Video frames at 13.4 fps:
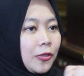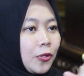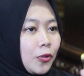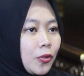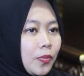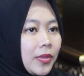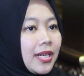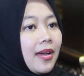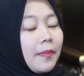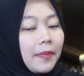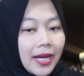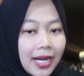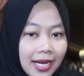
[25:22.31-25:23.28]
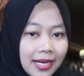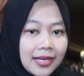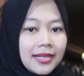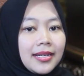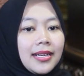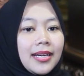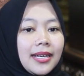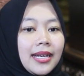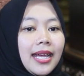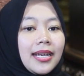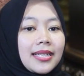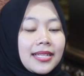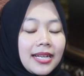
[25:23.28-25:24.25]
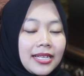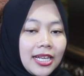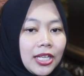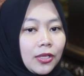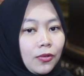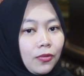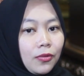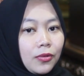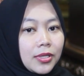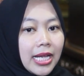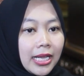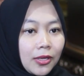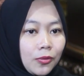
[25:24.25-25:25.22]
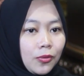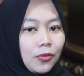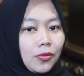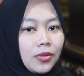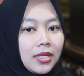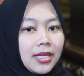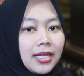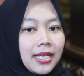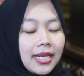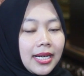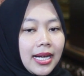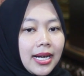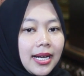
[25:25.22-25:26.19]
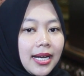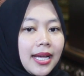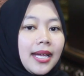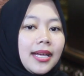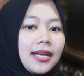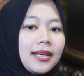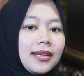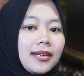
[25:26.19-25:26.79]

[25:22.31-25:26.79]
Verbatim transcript: tutup kenapa. Nah, alasannya itu. Satu, karena